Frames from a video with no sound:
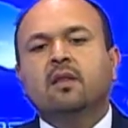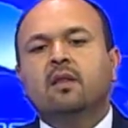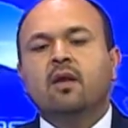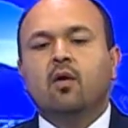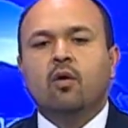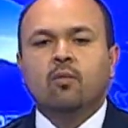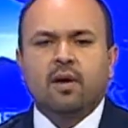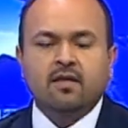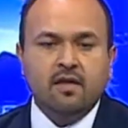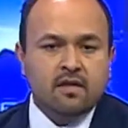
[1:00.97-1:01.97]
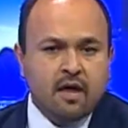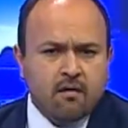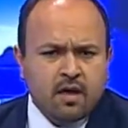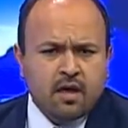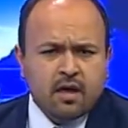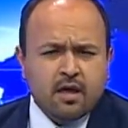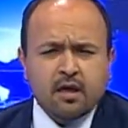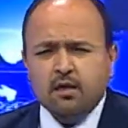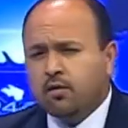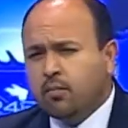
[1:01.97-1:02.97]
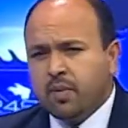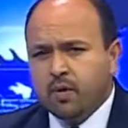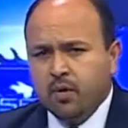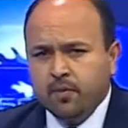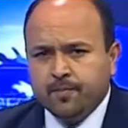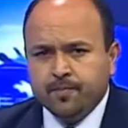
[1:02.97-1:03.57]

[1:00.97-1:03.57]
de hombres. ¿Y sabe qué es lo peor?